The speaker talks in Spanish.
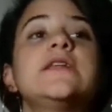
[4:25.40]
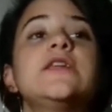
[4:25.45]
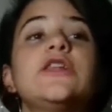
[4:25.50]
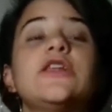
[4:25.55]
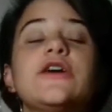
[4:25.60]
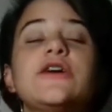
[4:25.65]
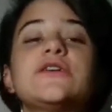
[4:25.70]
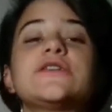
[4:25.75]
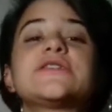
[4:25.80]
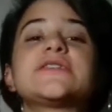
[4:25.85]

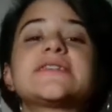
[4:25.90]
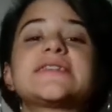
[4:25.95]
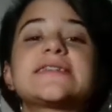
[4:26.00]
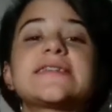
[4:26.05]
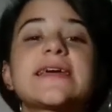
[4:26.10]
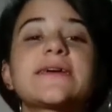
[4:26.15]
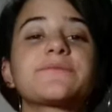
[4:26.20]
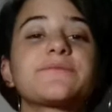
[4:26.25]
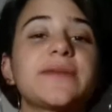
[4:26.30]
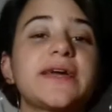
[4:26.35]
Los
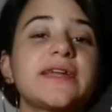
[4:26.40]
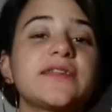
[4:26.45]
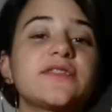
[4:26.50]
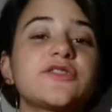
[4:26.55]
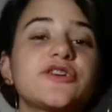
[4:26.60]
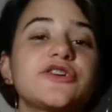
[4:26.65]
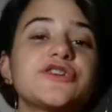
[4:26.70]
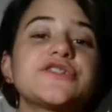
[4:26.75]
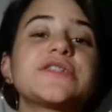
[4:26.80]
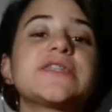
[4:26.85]

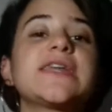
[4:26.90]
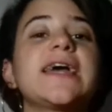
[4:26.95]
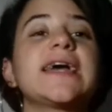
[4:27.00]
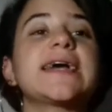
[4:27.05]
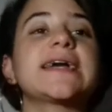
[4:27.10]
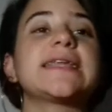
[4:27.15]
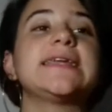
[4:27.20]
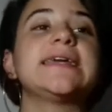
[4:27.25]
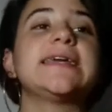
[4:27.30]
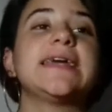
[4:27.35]
segmentos
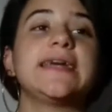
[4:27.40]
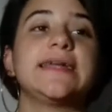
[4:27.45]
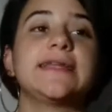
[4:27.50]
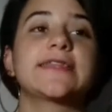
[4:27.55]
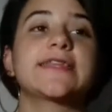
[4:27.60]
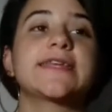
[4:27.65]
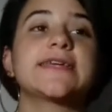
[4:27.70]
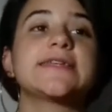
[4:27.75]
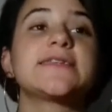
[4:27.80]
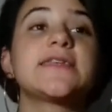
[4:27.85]
de
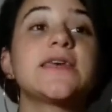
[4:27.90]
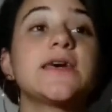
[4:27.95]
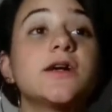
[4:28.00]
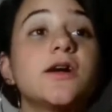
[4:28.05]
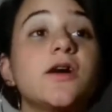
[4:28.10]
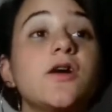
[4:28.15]
clientes.